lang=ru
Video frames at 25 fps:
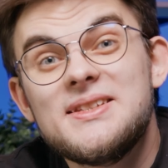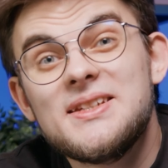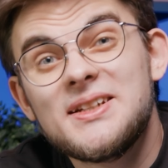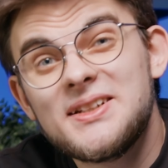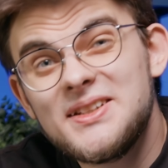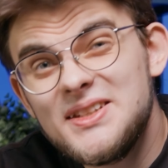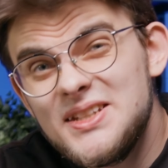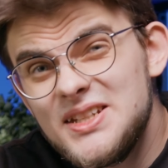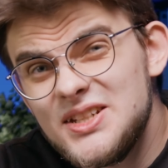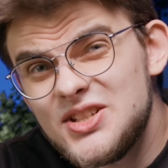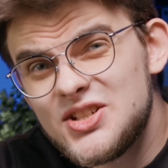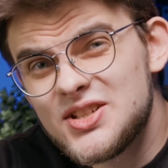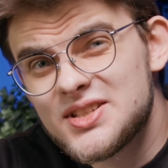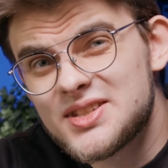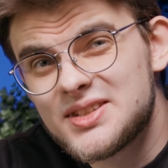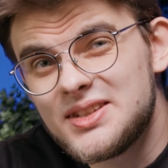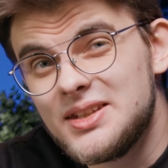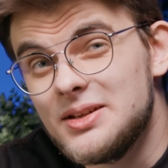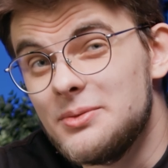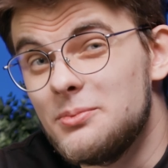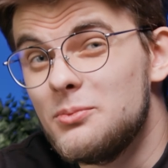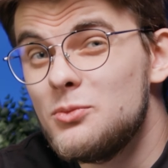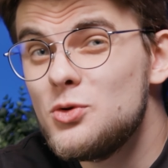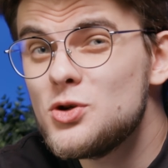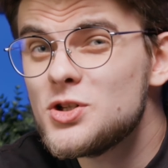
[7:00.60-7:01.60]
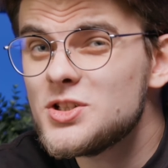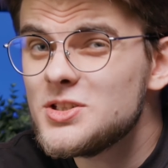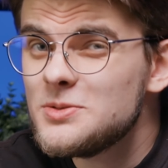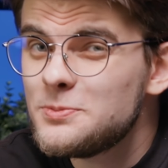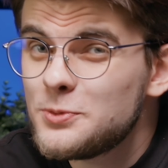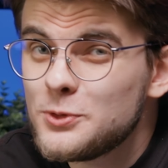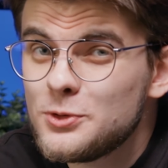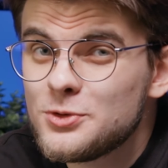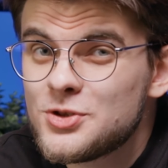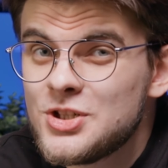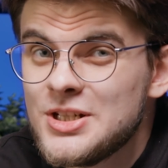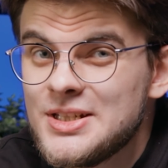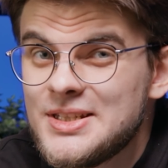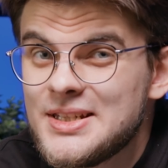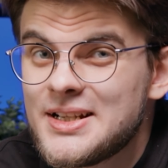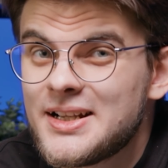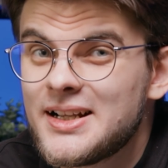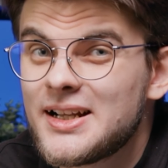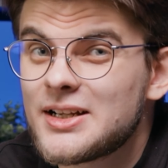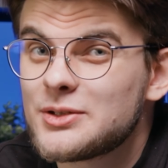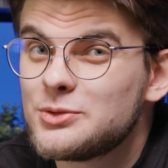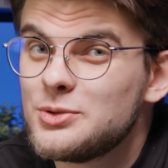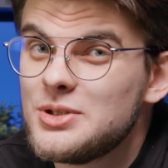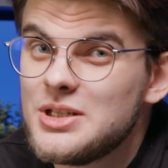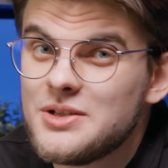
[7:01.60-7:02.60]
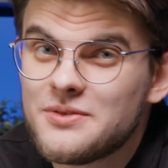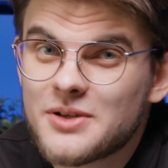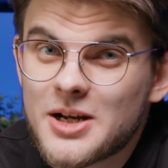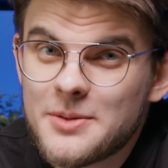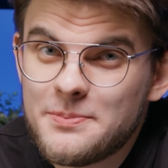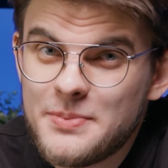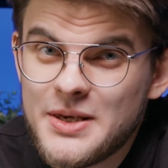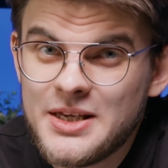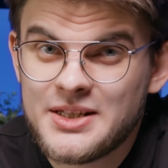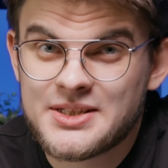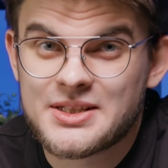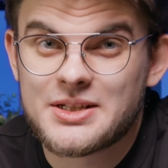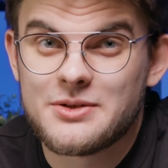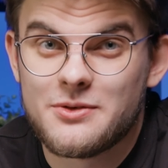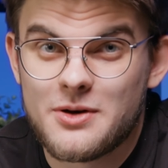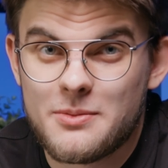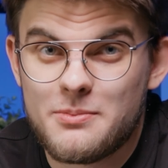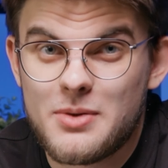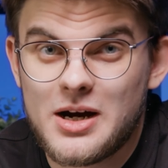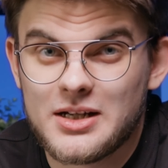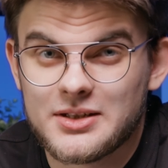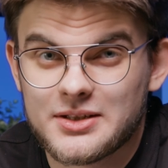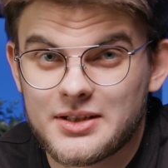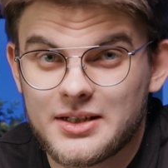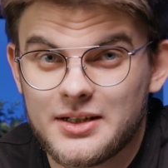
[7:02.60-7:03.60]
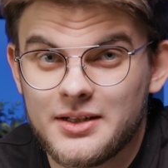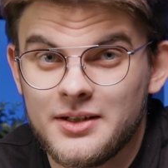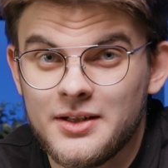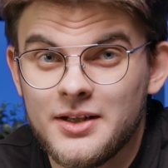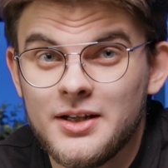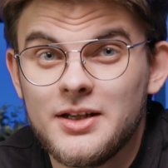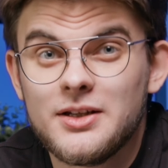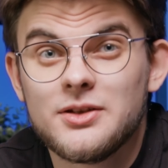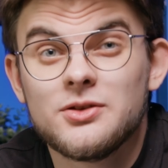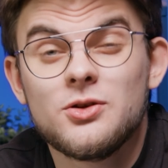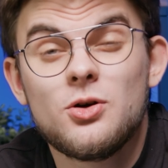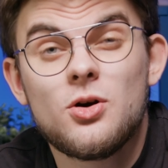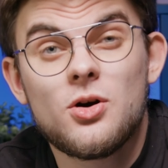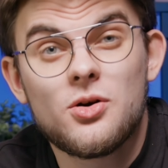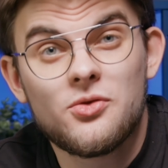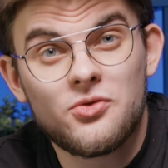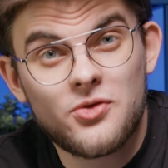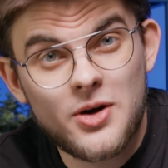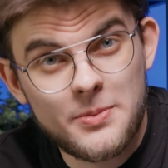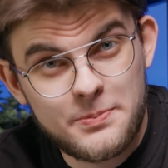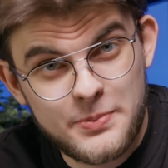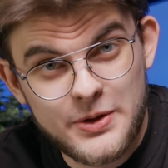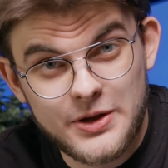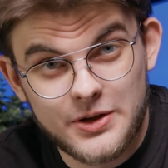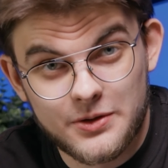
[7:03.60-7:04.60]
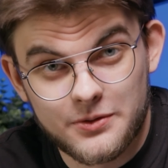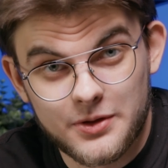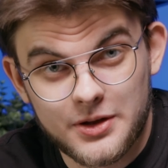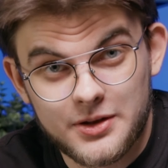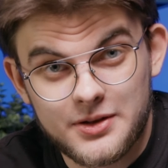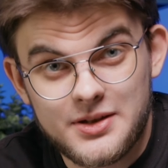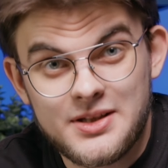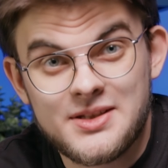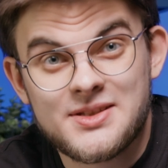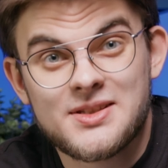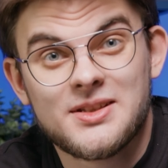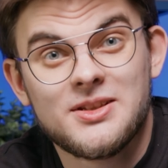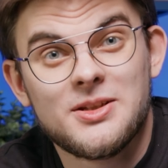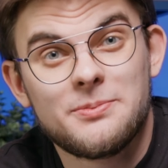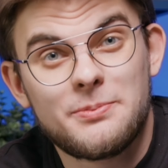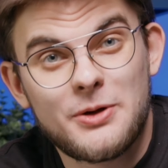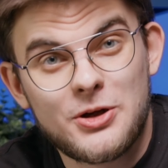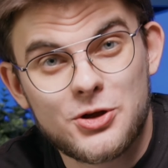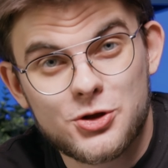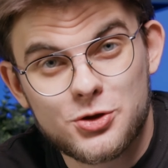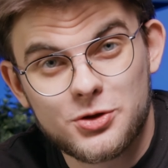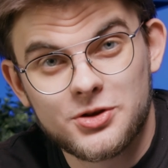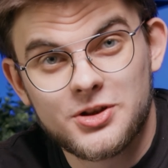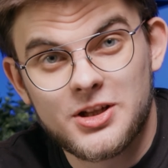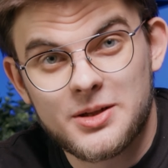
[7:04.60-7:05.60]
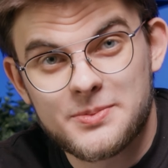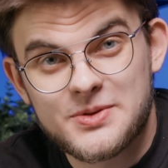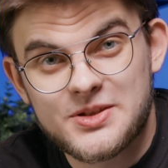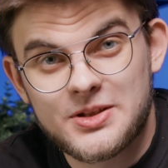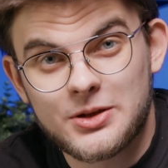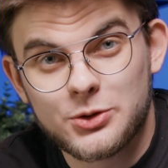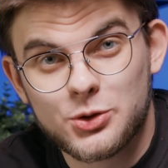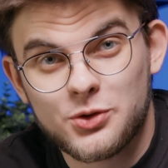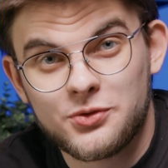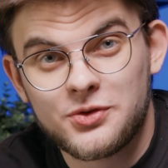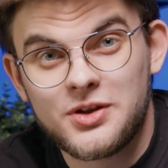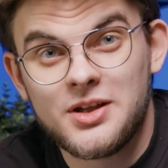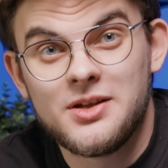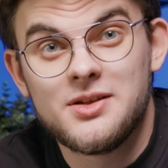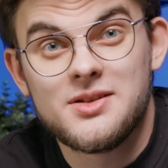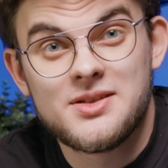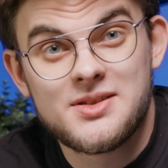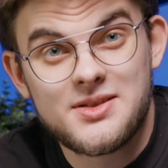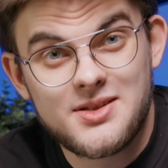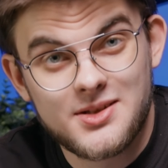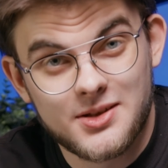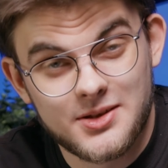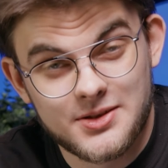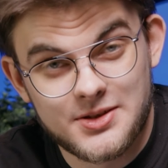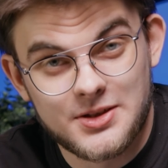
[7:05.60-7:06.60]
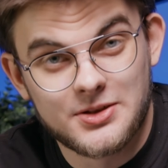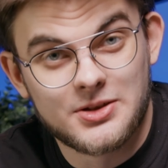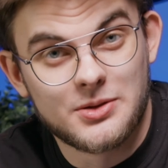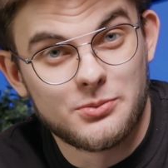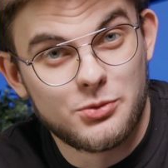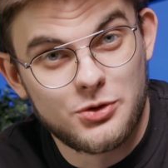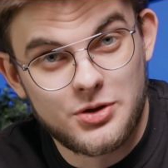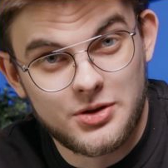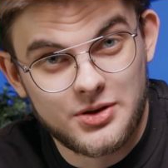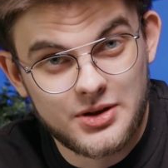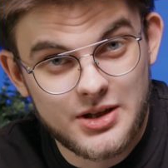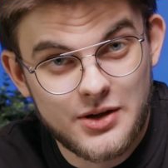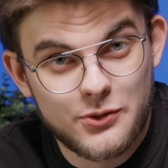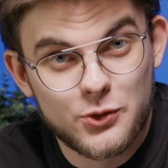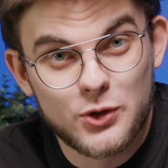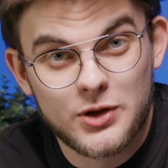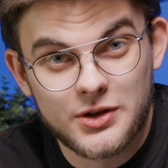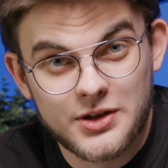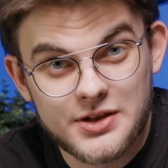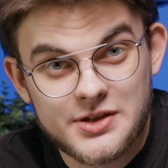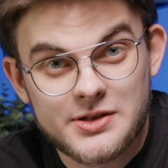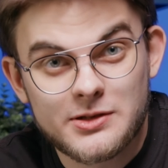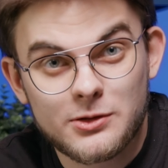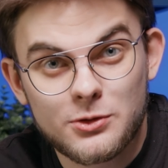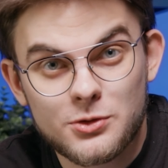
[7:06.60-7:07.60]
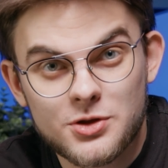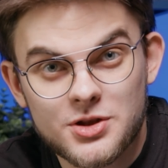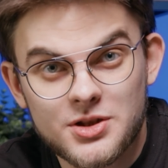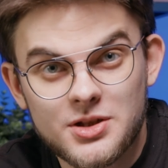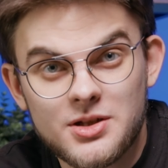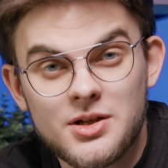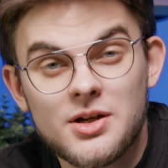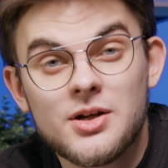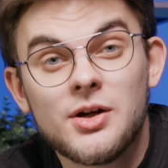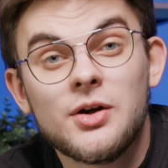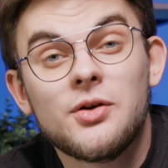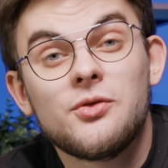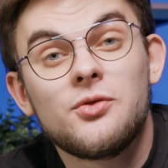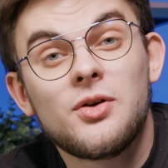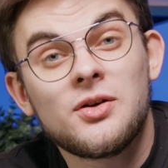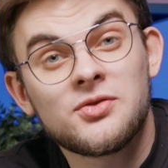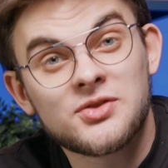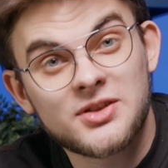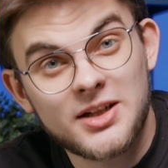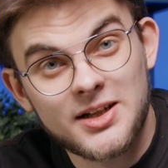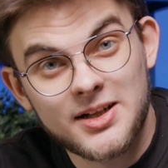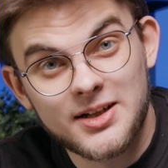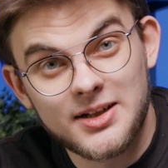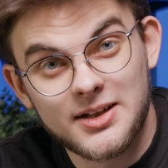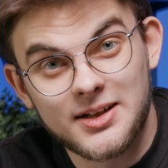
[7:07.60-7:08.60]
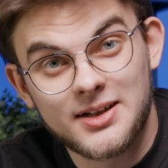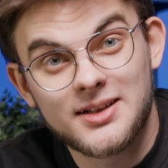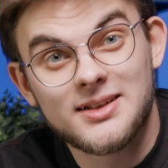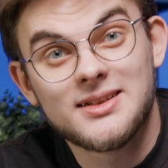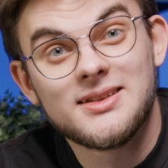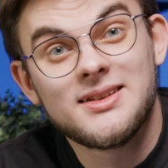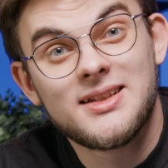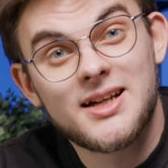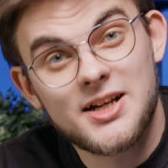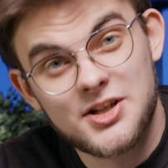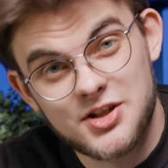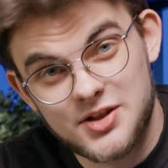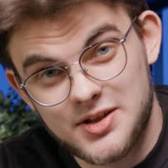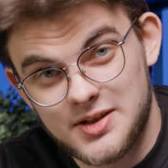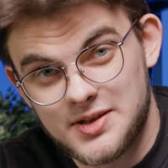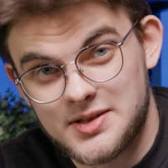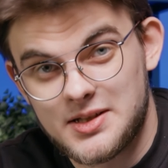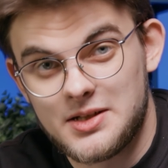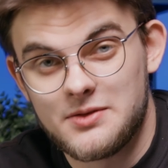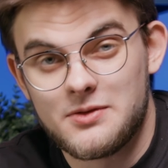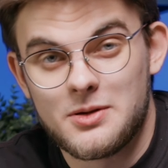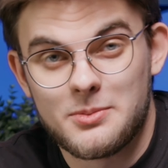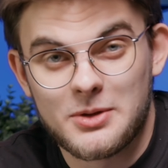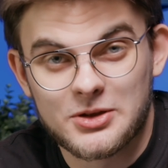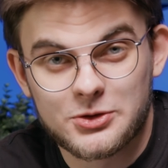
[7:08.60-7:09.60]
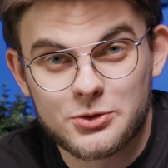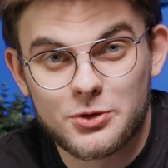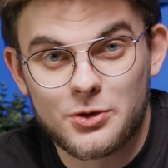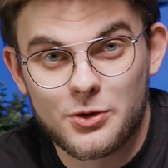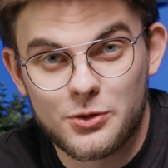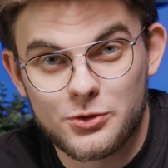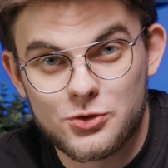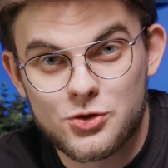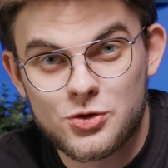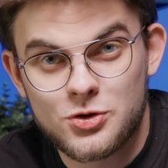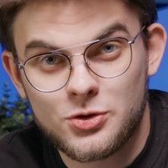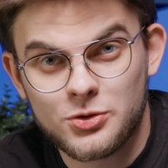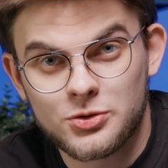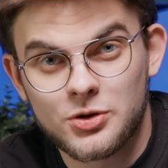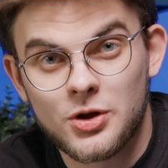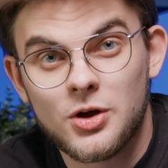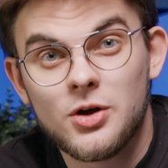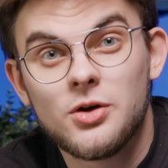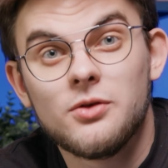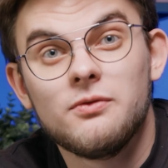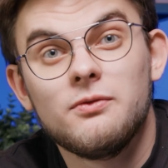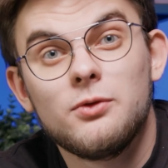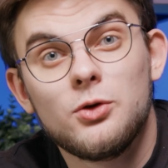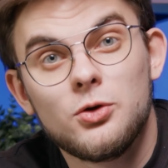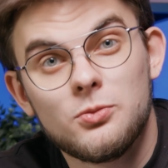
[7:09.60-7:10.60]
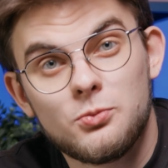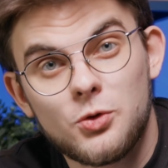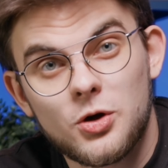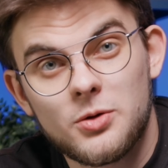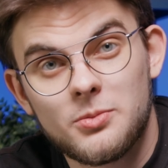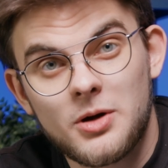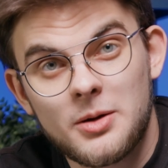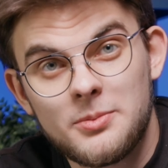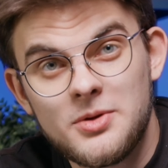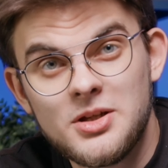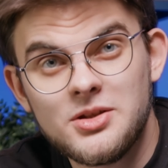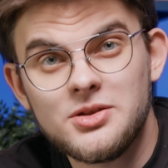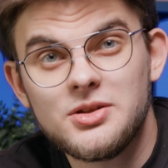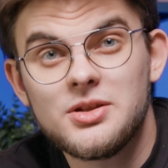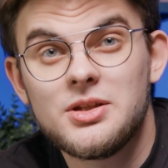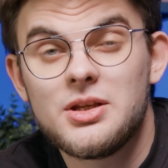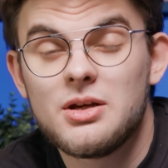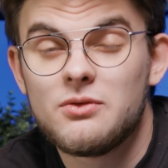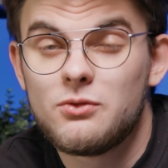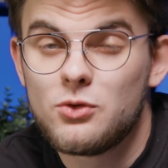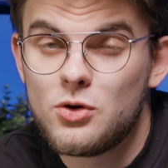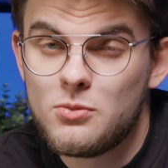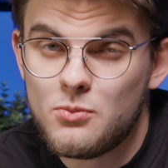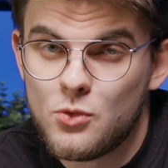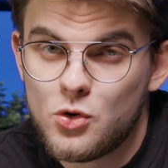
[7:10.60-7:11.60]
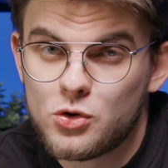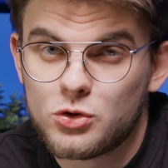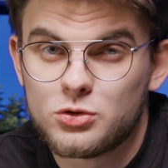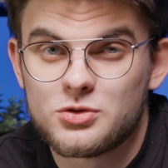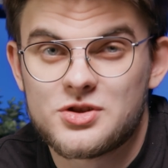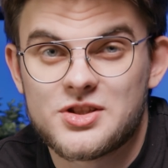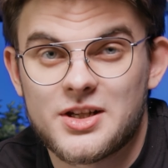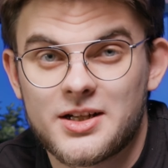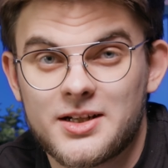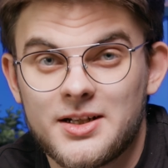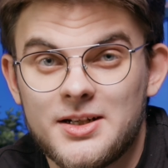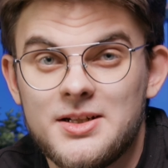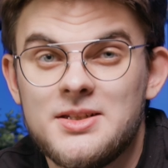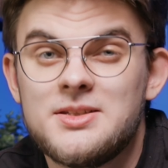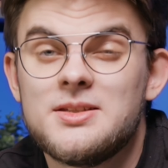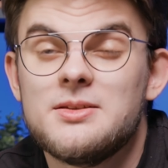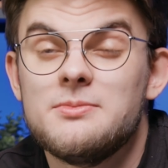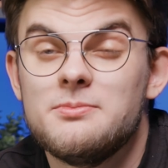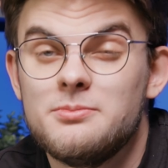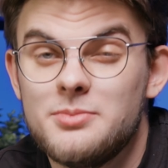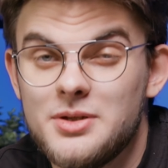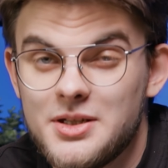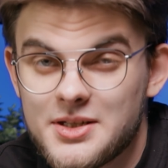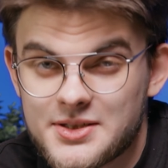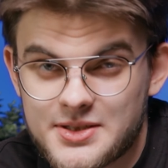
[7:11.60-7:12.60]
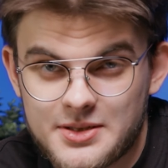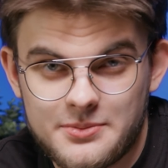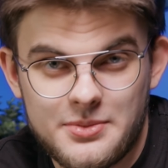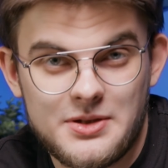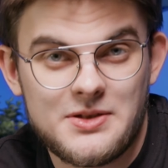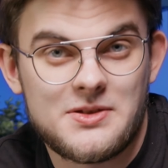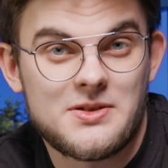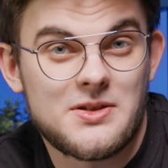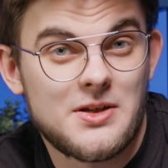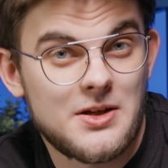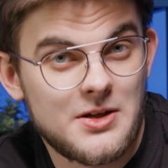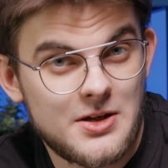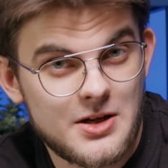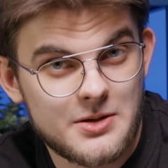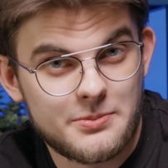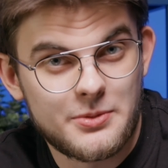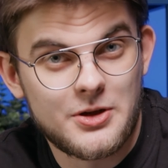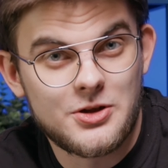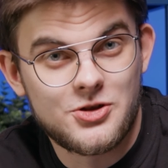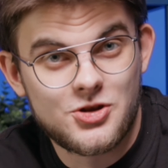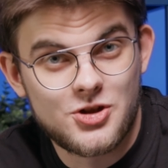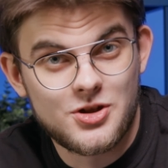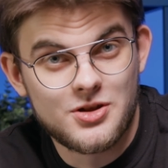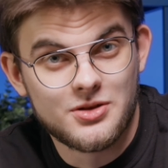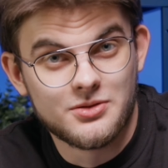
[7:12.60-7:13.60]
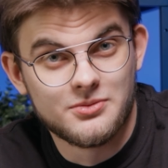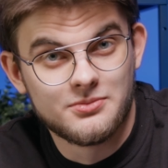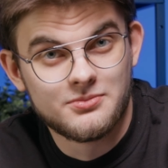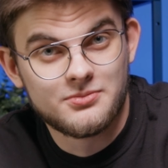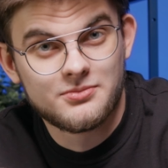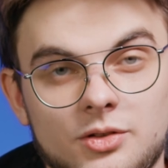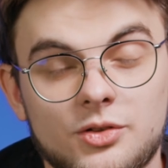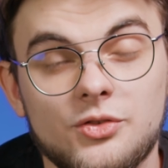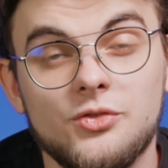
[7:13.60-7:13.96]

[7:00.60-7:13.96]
Технически можно получить и карту Европейского банка, но, во-первых, из-за напряженной обстановки сделать это будет довольно сложно, во-вторых, даже если вам откроют счет, в любой момент его могут закрыть без объяснения причин.